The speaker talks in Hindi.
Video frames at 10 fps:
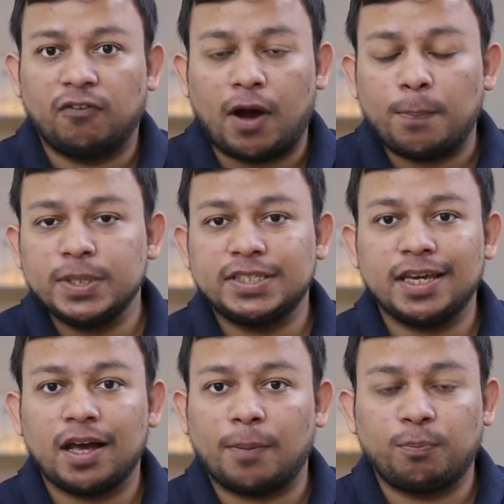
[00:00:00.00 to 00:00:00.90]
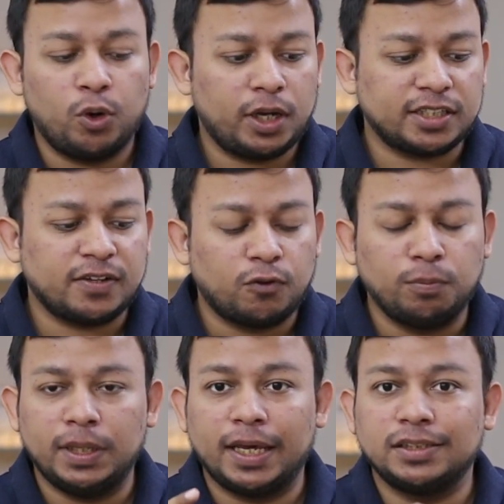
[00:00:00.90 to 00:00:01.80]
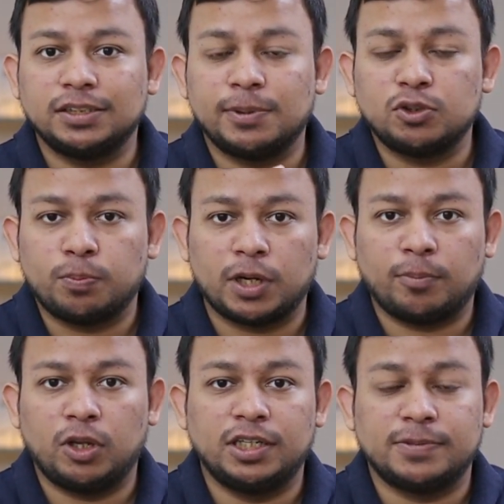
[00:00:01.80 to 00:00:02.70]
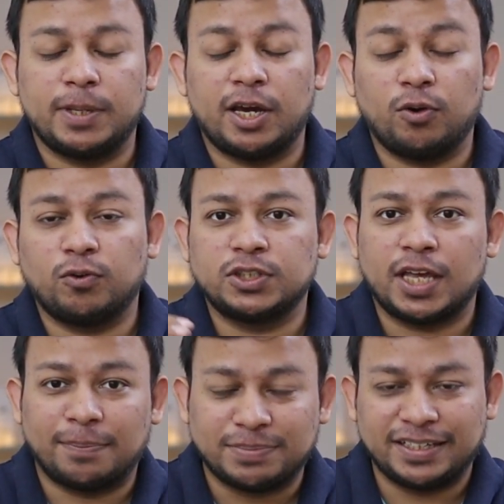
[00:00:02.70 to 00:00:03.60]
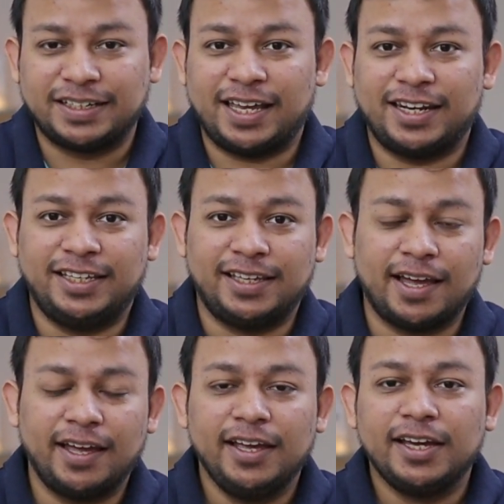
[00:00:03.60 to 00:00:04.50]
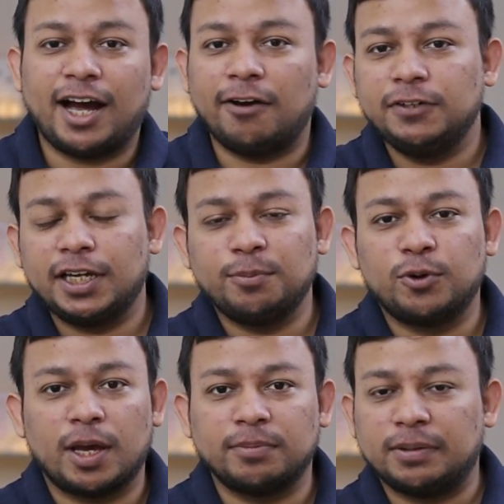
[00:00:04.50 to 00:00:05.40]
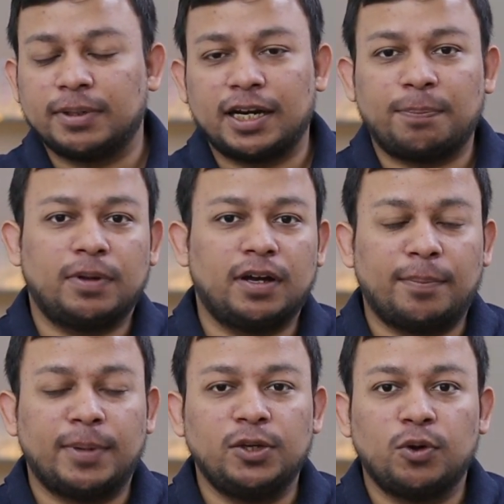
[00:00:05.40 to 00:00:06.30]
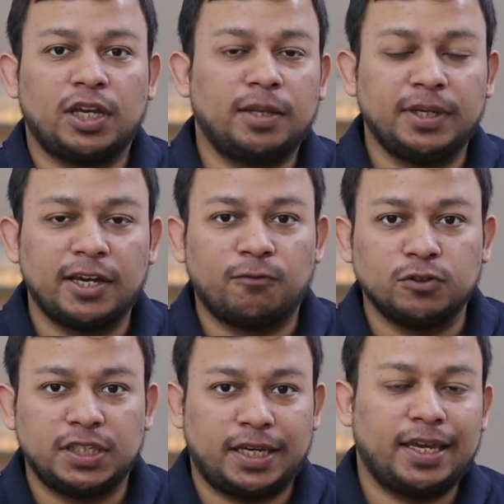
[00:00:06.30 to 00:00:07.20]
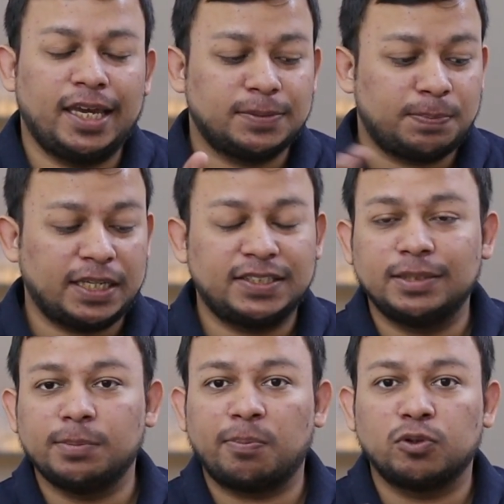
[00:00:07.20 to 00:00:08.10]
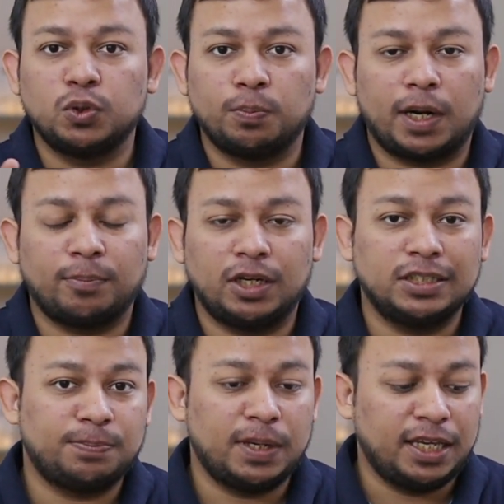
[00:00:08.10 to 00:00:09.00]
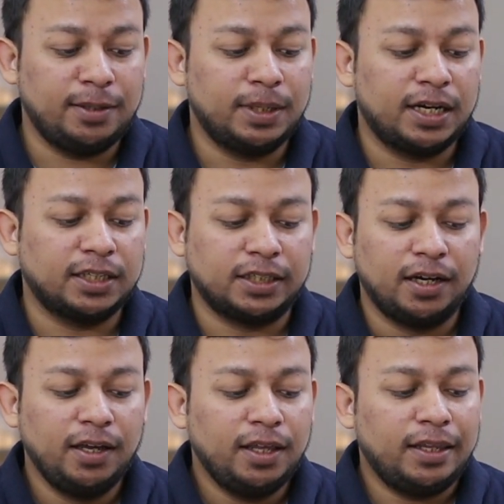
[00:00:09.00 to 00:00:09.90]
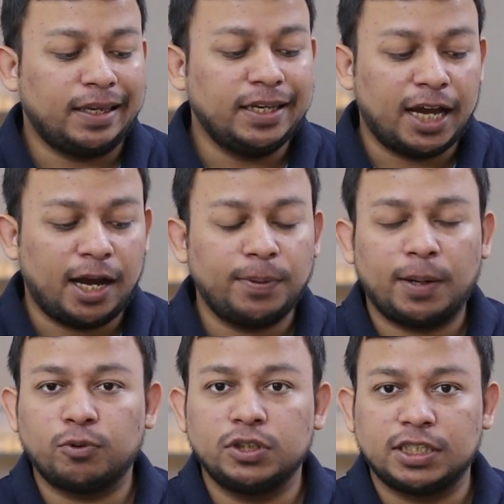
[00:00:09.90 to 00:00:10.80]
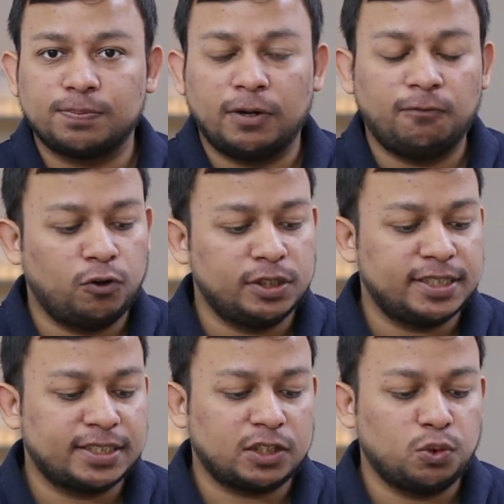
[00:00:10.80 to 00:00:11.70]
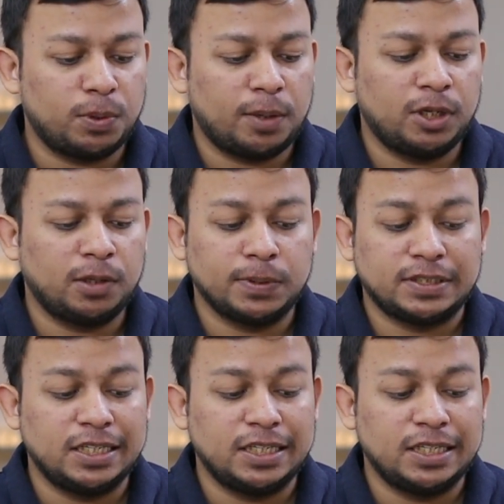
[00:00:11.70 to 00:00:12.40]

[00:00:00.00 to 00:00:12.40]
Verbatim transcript: वापस से आपको एक ऐसा फ़ोन मिला है जिसमें सुपर एमोलेड डिस्प्ले है और वो सैमसंग का नहीं है काफ़ी टाइम हो गया मतलब अगर आप एम आई और रियलमी के फोन देखेंगे इस प्राइस रेंज में आपको सुपर एमोलेड डिस्प्ले नहीं मिल रहा था लेकिन यहाँ पर आपको 6.4 पॉइंट का सुपर एमोलेड प्लस